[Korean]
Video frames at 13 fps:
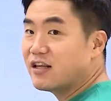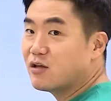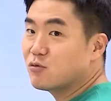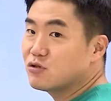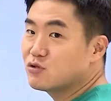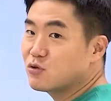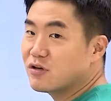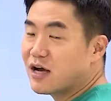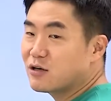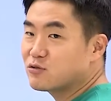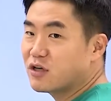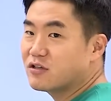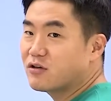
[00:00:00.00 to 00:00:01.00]
대한 원조를
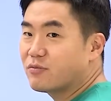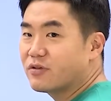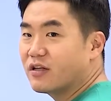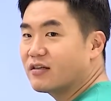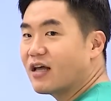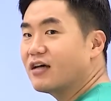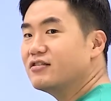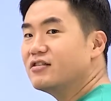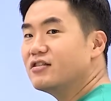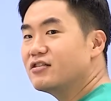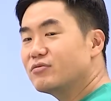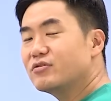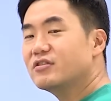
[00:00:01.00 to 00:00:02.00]
강조하는 겁니다.
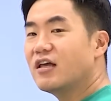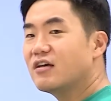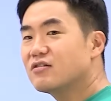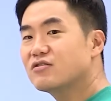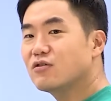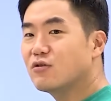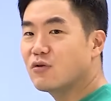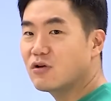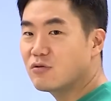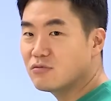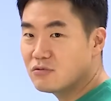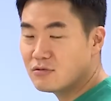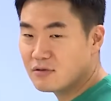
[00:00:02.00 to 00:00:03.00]
당신이 지금 스테이크 썰고
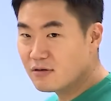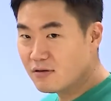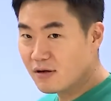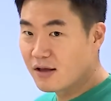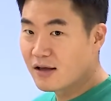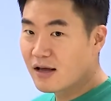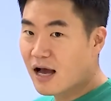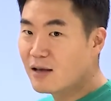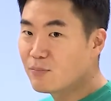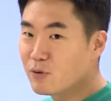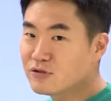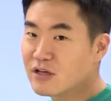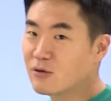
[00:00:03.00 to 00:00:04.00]
있고 어?
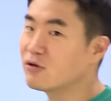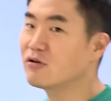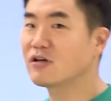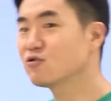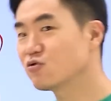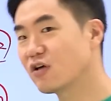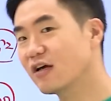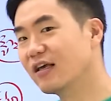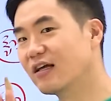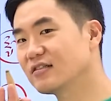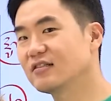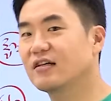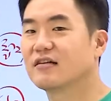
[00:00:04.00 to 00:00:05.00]
아이폰 사고 이런 게 중요한 게
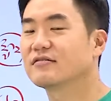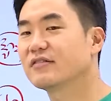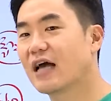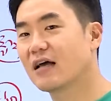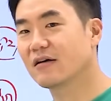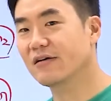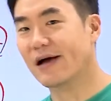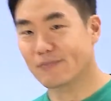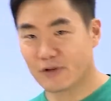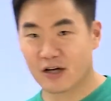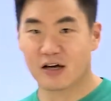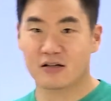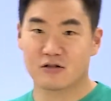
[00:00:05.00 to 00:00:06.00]
아니다. 어?
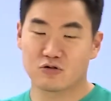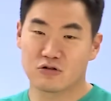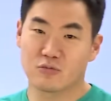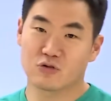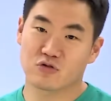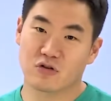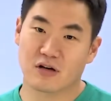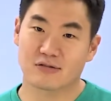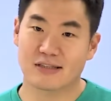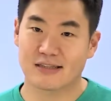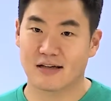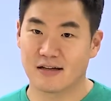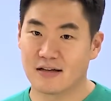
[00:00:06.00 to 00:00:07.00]
아프리카 애들이 굶어 죽어가고
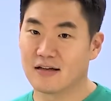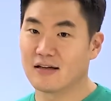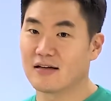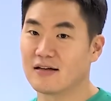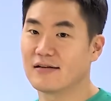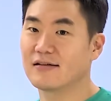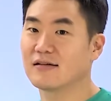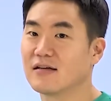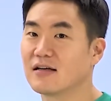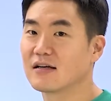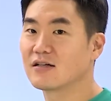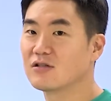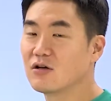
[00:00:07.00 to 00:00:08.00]
있다. 어?
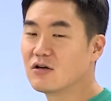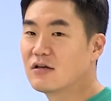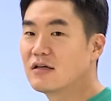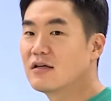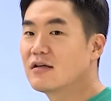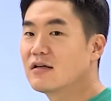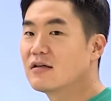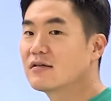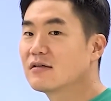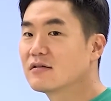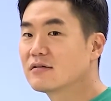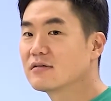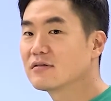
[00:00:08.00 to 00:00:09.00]
그래서
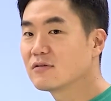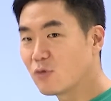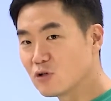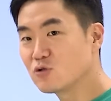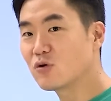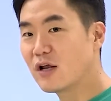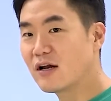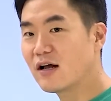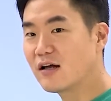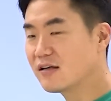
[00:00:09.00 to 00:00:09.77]
원조를 해라